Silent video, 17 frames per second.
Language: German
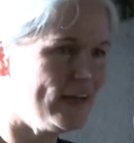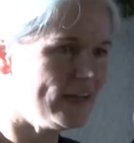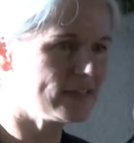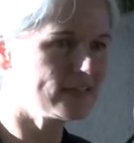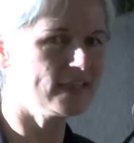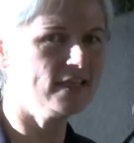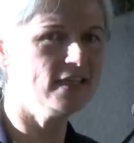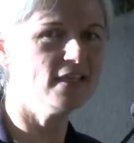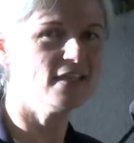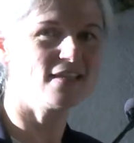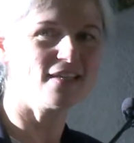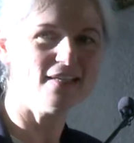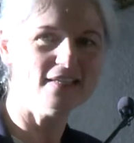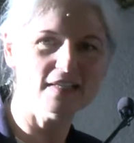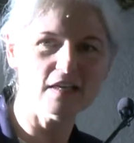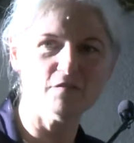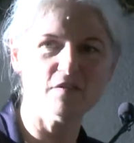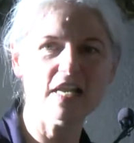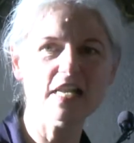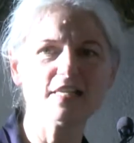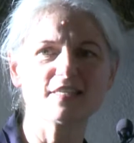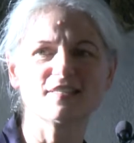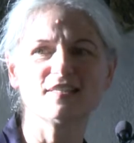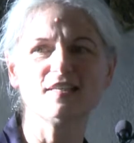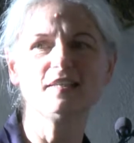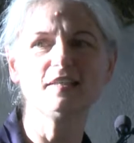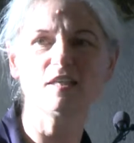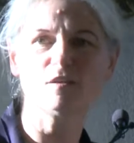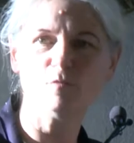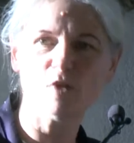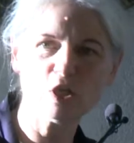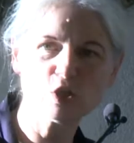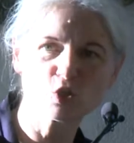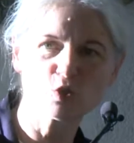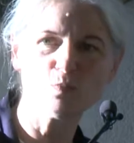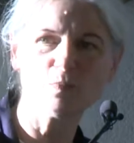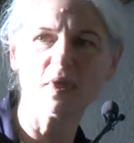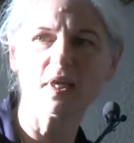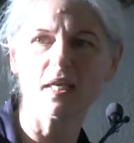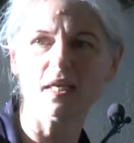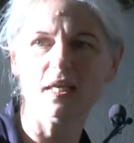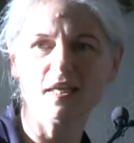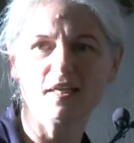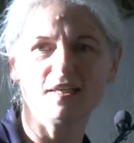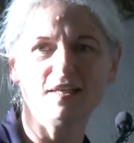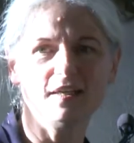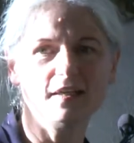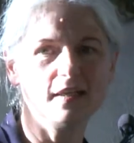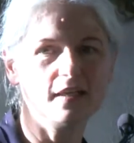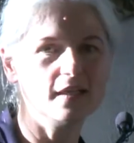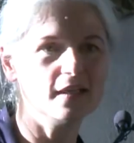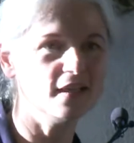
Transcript: als Kirche in der Welt sind, den Menschen begegnen,